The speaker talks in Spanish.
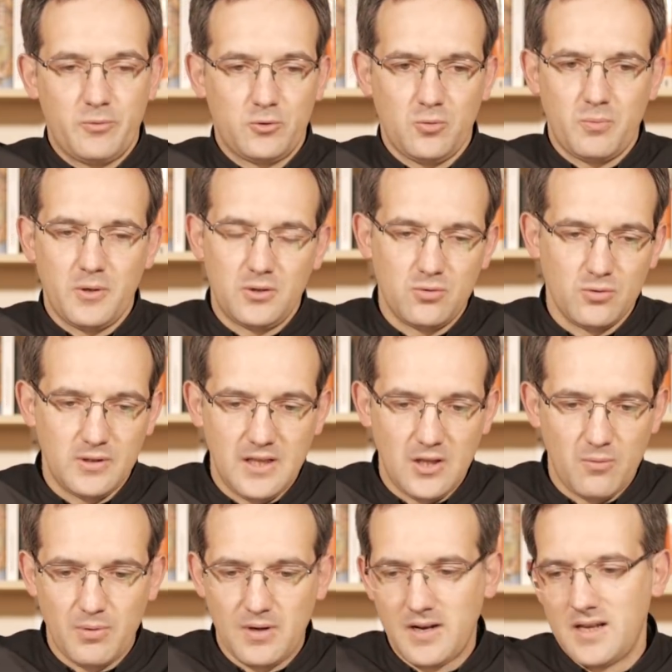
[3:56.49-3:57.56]
por supuesto
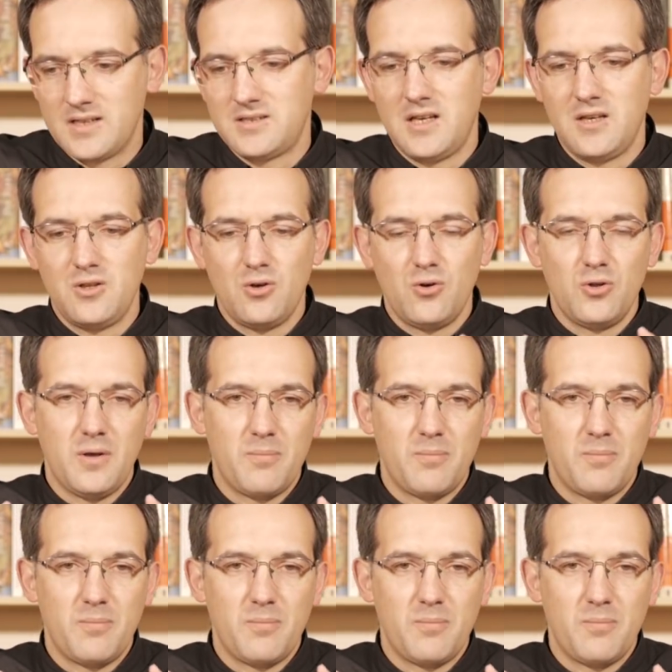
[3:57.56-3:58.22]
guiado por la gracia de Dios,